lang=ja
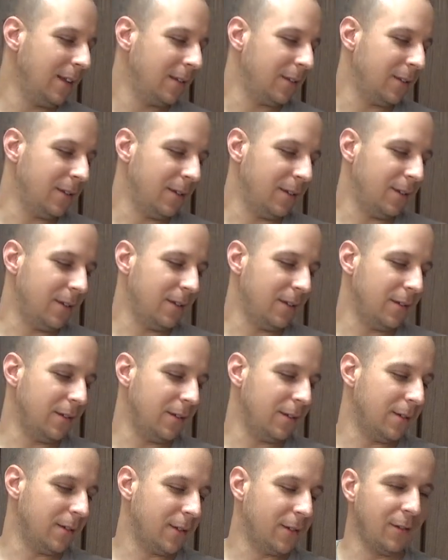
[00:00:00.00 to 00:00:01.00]

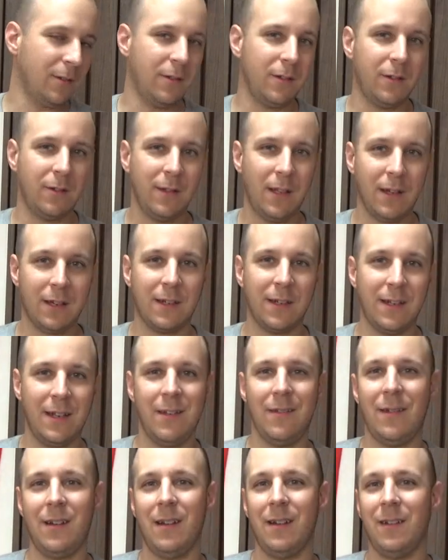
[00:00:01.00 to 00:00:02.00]
と、その中
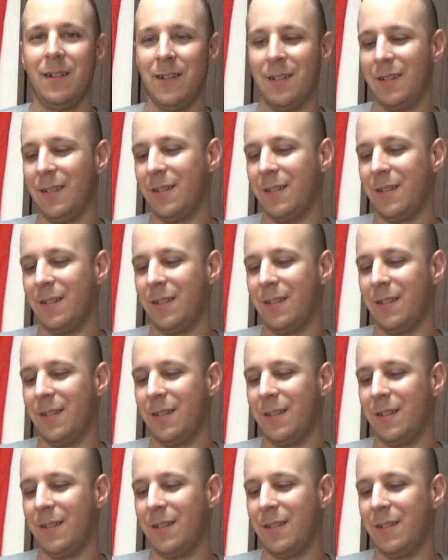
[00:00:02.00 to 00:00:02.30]
には、